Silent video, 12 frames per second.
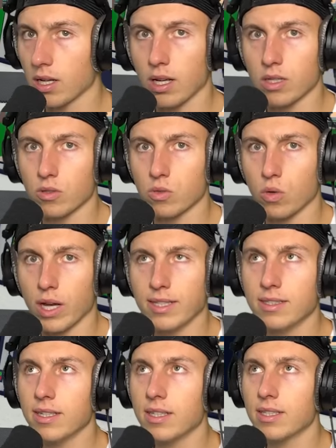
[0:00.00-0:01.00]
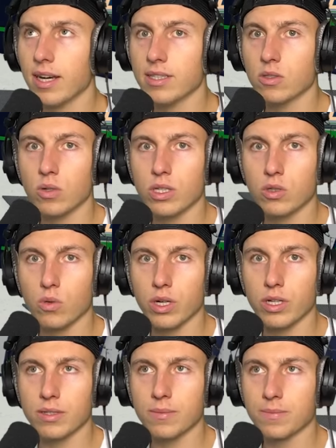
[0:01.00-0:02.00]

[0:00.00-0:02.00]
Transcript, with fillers: Also so ganz sehe ich da jetzt noch nicht durch.